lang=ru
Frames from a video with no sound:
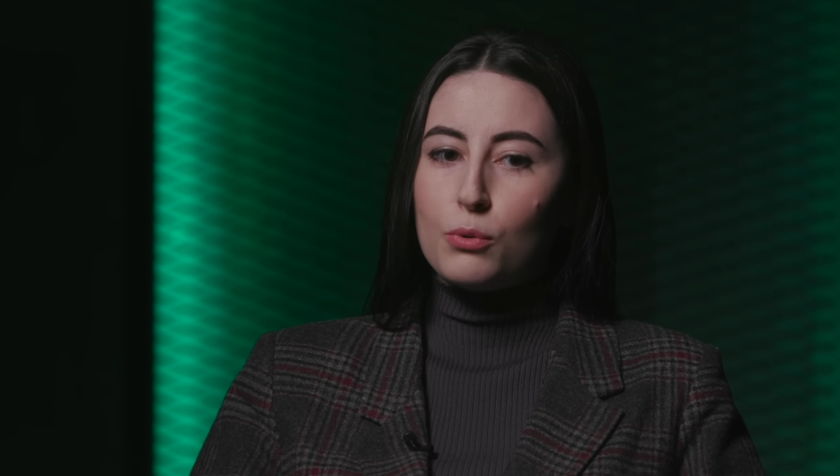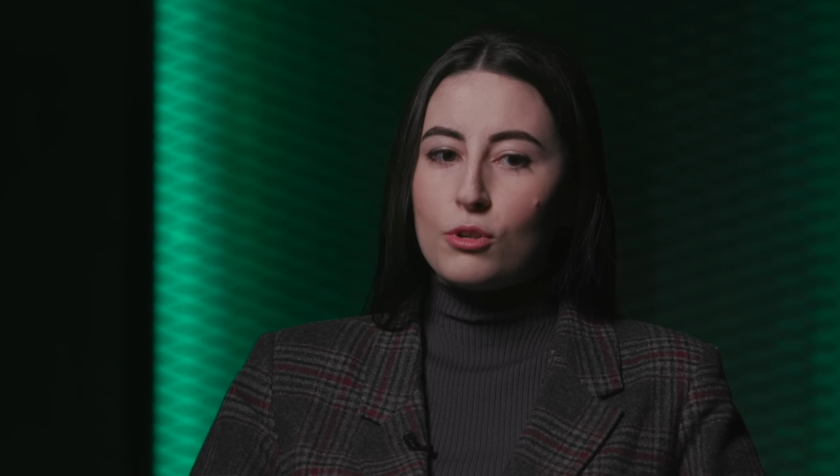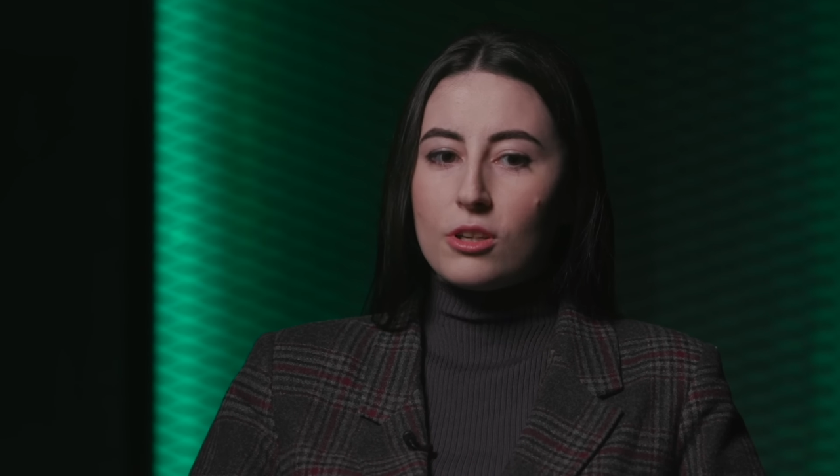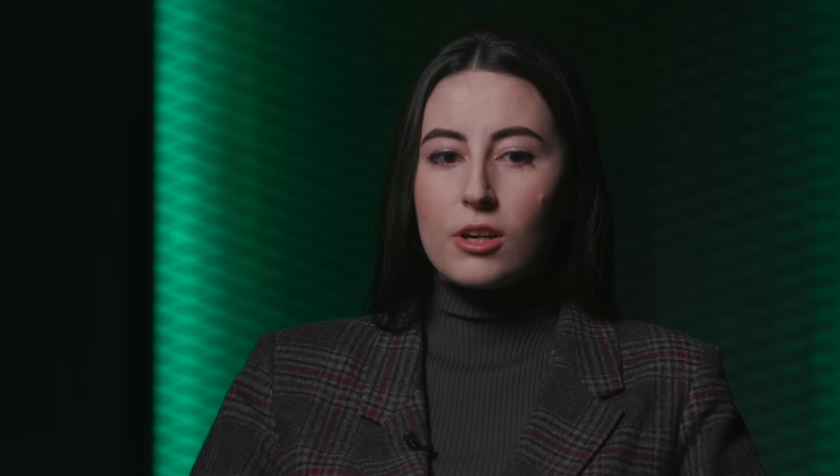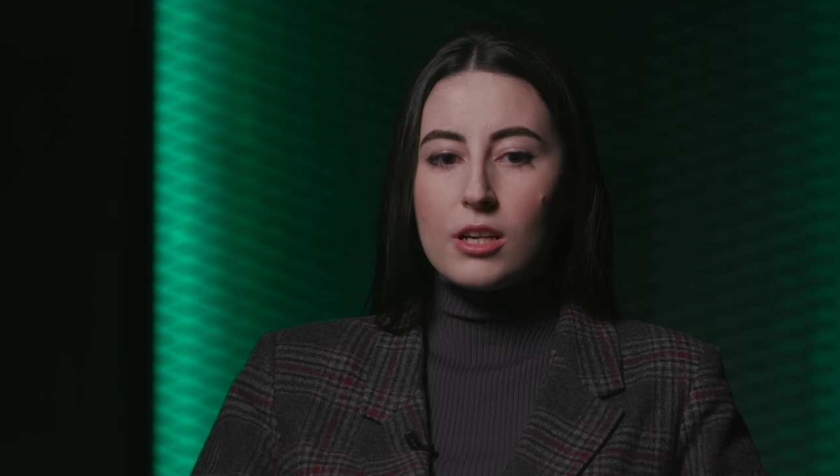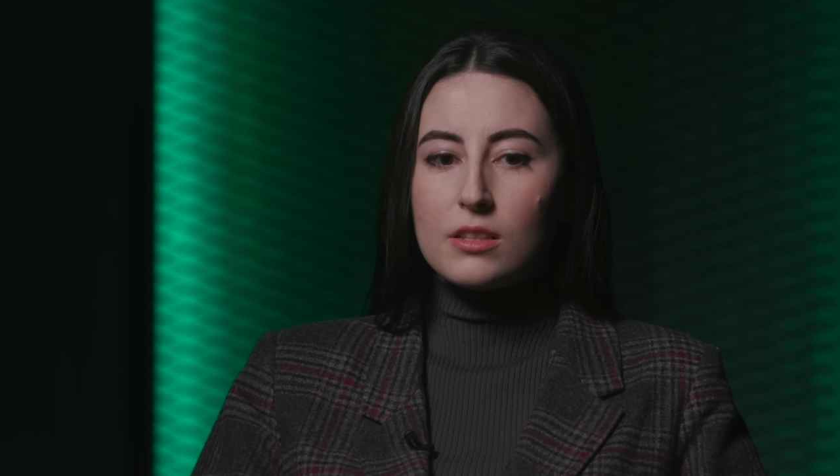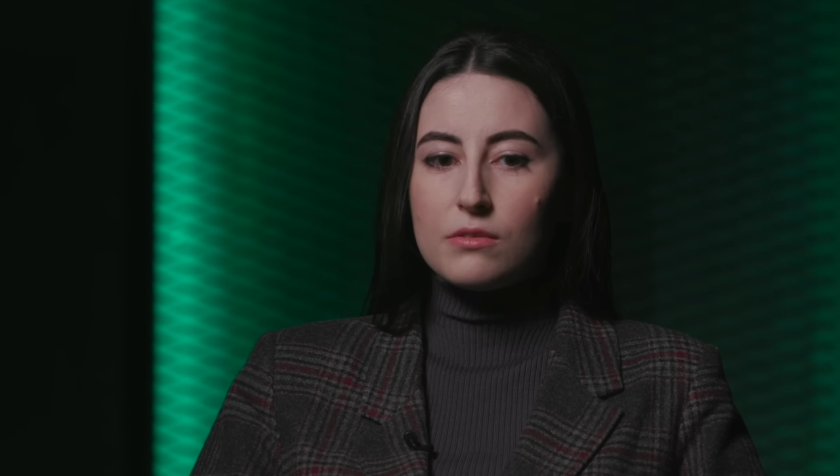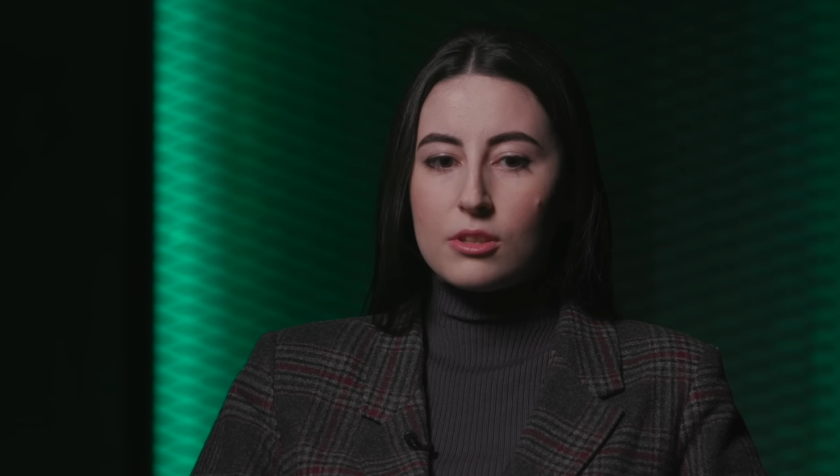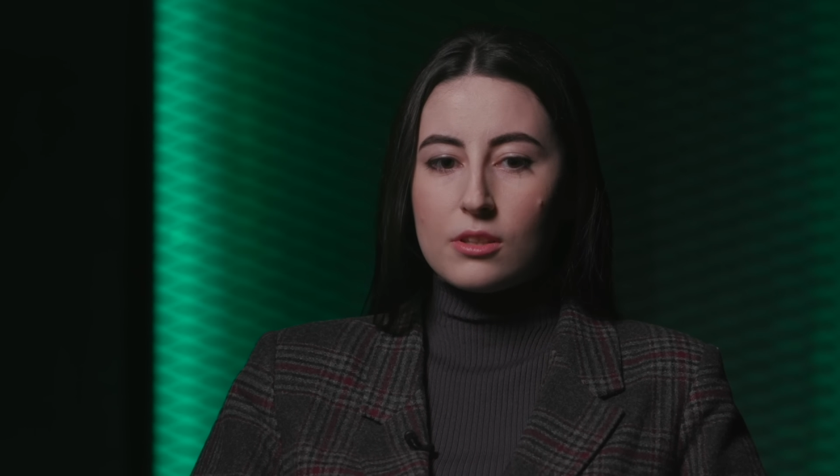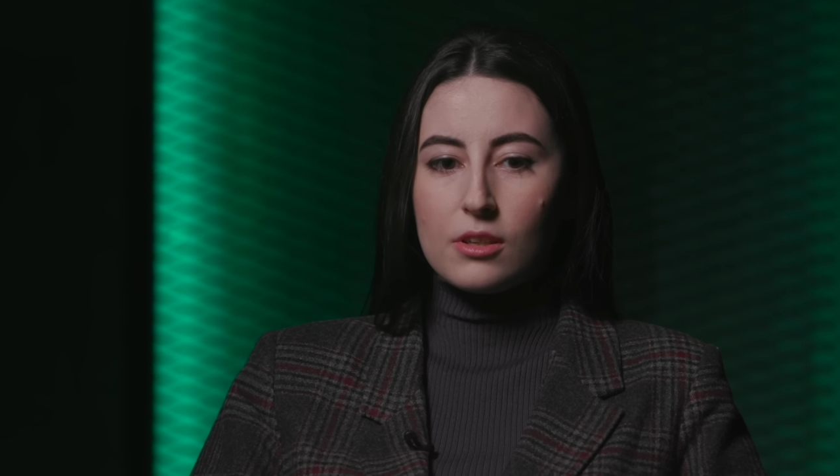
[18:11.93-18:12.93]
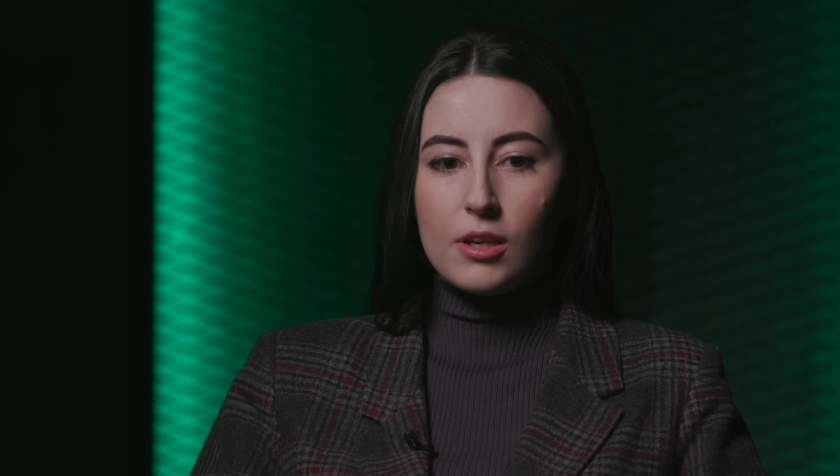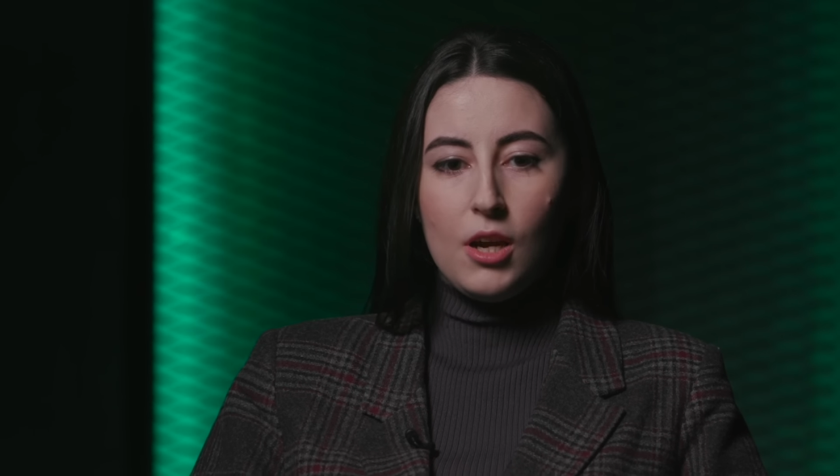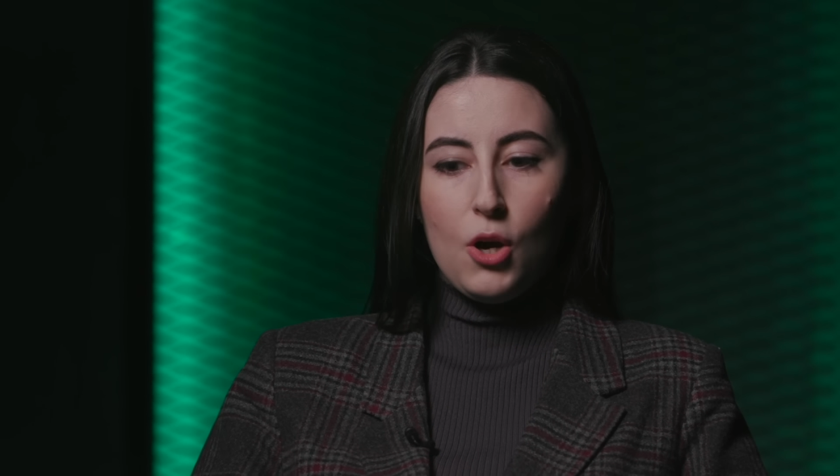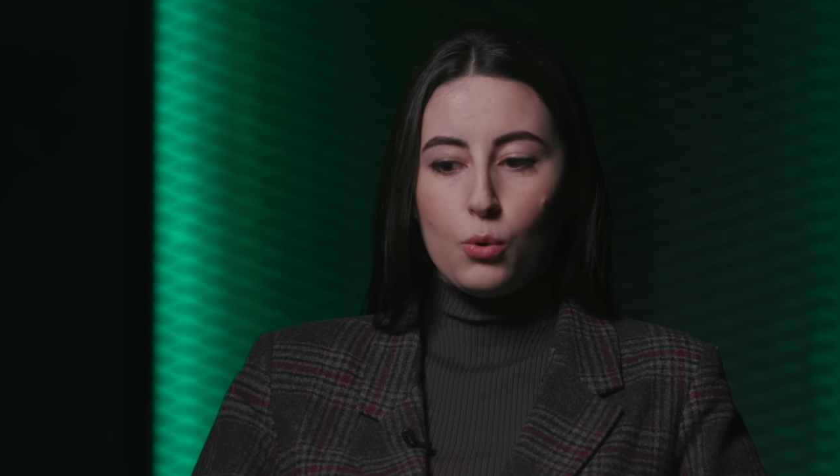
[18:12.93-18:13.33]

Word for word: более развитые?